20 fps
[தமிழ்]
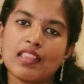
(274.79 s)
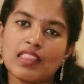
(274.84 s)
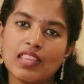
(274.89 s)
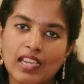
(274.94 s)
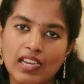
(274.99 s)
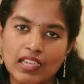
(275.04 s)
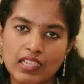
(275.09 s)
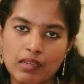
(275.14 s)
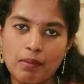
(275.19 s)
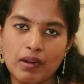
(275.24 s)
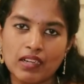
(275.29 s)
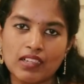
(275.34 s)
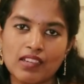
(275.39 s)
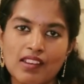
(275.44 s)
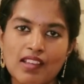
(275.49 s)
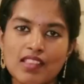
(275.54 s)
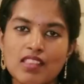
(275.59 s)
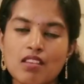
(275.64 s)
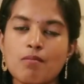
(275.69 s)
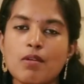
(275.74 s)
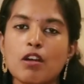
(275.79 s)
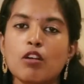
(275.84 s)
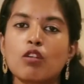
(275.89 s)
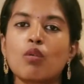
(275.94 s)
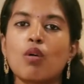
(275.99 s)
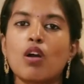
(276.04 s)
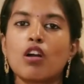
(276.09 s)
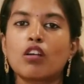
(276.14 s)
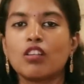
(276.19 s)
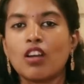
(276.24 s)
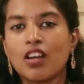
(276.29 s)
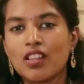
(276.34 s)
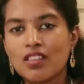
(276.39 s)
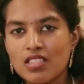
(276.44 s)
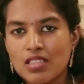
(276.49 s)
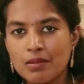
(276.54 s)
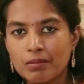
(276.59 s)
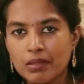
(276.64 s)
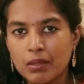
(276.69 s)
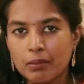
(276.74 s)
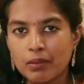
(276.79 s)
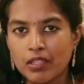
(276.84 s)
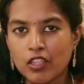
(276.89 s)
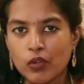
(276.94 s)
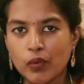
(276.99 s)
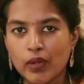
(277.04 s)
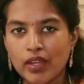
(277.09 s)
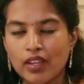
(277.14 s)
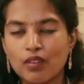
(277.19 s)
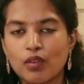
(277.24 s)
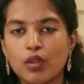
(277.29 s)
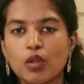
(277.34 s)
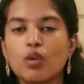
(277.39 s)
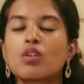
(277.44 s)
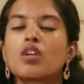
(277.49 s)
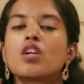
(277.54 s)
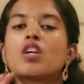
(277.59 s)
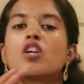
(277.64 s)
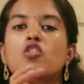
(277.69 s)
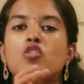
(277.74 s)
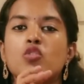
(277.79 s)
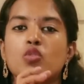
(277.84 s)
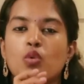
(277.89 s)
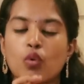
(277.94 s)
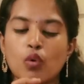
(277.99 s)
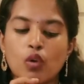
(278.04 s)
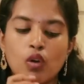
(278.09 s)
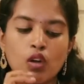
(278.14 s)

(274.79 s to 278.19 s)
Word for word: எந்த கெட்ட பாக்டீரியா அதிகமாக க்ரோ ஆகுதோ அது சம்மந்தப்பட்ட நோய்கள் வரும் ஸோ